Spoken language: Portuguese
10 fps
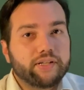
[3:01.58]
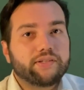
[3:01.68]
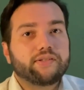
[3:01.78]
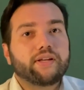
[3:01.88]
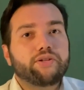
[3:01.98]

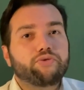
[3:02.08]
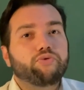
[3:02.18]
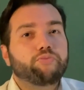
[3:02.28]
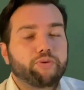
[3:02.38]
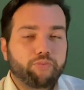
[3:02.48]
necessidade de
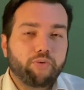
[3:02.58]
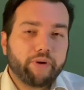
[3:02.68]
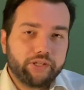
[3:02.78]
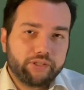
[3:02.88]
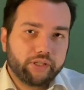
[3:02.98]
dormir por
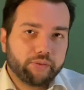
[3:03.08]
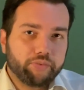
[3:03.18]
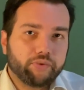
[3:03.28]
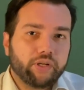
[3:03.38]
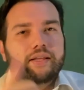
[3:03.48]
mais
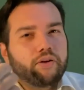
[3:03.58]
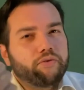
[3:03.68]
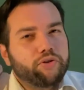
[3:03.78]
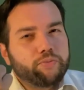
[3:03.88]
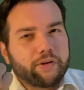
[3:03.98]
tempo. Tem um
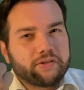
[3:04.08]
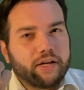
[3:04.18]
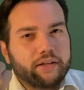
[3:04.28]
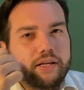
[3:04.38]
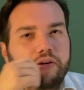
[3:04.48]
vídeo
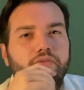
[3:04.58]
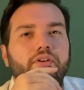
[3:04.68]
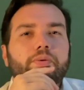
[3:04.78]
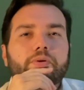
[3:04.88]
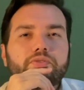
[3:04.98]
passado aí que eu
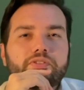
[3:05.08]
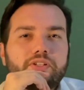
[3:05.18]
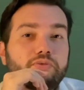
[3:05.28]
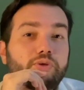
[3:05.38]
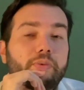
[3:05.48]
falei para
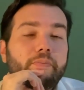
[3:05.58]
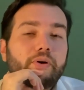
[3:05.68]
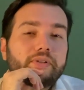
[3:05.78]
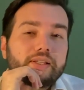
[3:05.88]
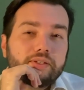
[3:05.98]
vocês sobre o
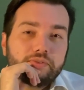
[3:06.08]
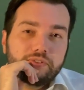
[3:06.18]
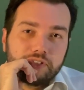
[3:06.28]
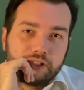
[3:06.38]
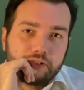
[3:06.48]
papel da
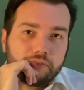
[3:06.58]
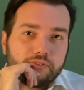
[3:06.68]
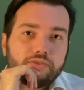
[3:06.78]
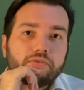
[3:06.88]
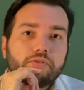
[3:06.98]
adenosina no
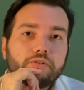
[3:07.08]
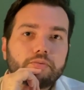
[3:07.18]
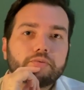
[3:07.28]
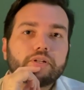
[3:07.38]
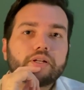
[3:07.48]
nosso
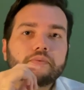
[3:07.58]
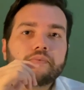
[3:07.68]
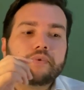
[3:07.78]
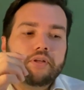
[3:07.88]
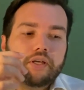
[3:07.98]
corpo, né?
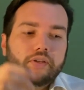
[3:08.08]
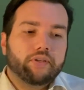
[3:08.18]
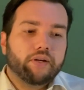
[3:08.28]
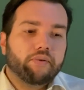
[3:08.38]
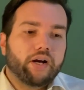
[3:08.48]

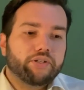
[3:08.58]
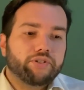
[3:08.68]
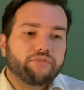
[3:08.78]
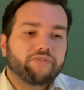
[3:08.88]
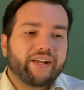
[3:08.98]
Então, a
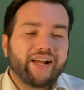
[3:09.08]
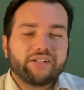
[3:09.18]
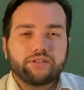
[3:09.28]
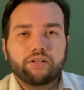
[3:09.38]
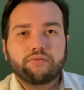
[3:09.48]
gente vai
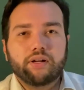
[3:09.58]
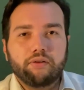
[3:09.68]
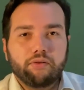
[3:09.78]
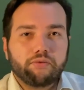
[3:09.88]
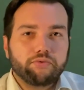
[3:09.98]
gastando ela ao
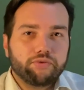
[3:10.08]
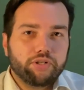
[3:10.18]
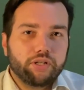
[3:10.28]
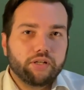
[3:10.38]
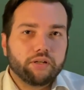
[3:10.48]
longo do
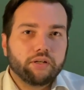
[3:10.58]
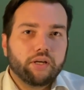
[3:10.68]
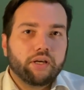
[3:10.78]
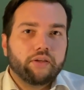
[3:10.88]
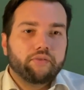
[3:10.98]
dia,
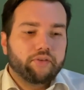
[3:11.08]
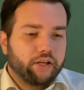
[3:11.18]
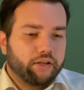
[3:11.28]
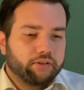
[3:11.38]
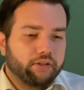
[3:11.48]

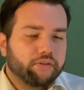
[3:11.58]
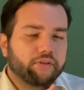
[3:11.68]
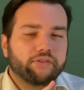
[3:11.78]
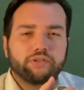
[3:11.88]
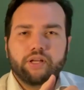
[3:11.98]
na, tanto
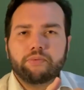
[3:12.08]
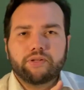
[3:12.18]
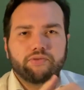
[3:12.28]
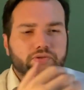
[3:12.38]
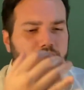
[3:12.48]
nas nossas
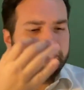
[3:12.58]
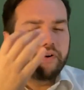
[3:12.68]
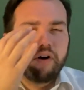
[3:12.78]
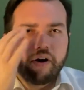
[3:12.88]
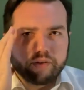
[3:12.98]
terminações
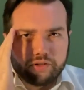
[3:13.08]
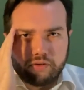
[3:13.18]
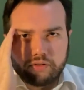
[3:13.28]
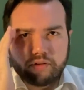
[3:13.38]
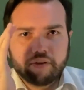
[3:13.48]
nervosas
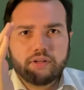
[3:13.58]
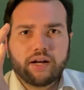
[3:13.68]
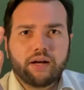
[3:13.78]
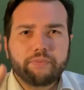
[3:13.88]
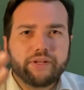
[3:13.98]
quanto dentro da
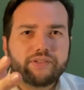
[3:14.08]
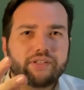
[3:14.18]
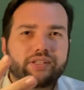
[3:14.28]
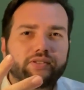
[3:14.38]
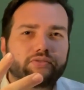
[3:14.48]

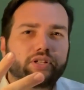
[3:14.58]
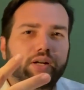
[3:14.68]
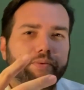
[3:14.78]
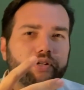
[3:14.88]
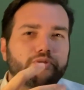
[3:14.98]
cabeça. Isso
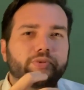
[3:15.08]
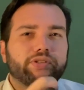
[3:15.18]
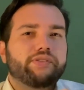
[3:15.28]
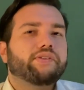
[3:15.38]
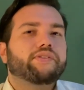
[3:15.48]
gera para a gente uma
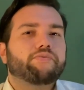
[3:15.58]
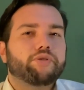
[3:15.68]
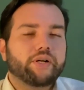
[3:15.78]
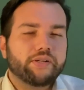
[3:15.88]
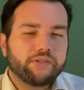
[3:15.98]
sensação
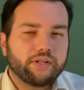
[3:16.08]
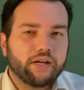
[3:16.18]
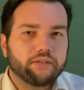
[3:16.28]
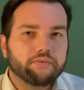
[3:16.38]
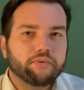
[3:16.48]
de
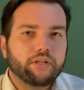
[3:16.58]
cansado,